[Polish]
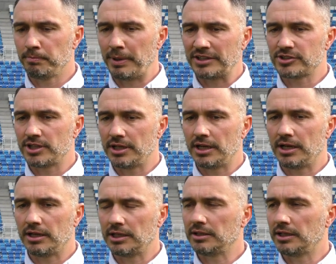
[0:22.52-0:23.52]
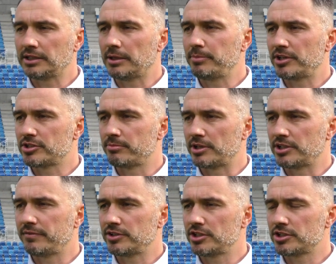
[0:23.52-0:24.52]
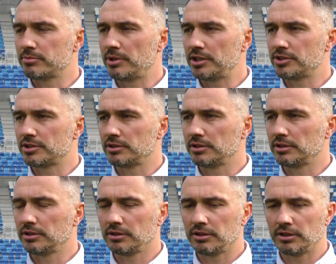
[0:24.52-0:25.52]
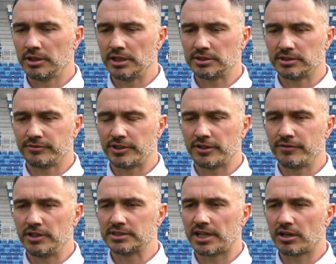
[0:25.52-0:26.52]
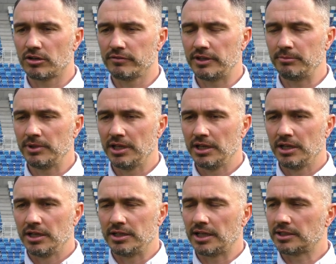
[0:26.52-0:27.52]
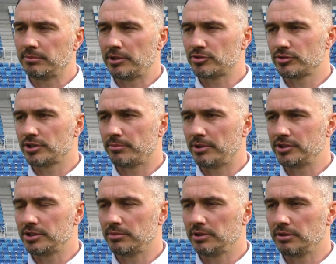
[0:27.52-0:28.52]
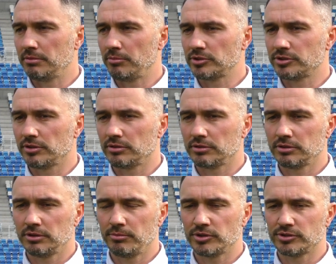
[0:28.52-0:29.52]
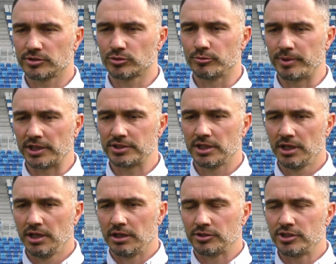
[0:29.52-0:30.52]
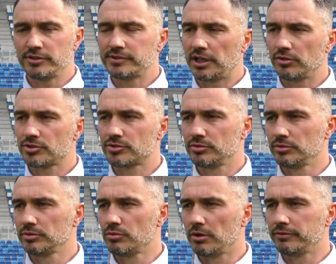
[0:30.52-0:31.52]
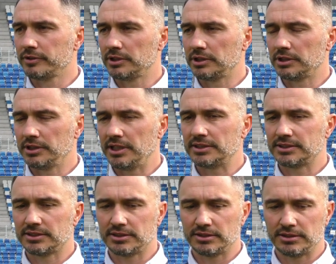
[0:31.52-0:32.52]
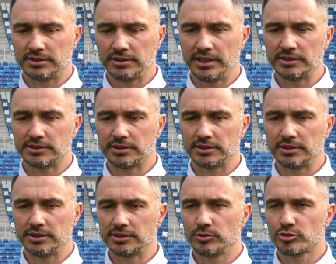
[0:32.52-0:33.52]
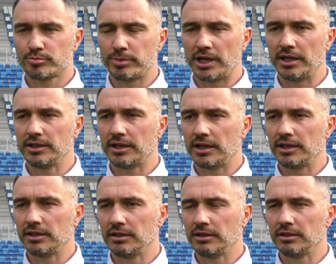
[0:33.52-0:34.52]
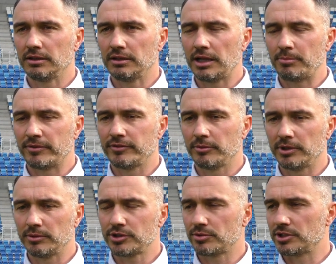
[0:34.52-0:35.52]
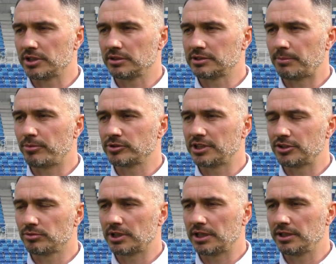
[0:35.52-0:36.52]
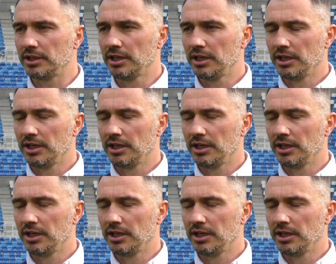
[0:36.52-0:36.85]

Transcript: patrzę na, na, na, ten pierwszy mecz. Najważniejszy mecz e, jest w tej chwili z Rakowem i na tym meczu się będziemy mocno, e, mocno skupiać. Gdzieś w zalążku głowy jest, e, jest, jest już plan, ale na pewno będę musiał się zapoznać tutaj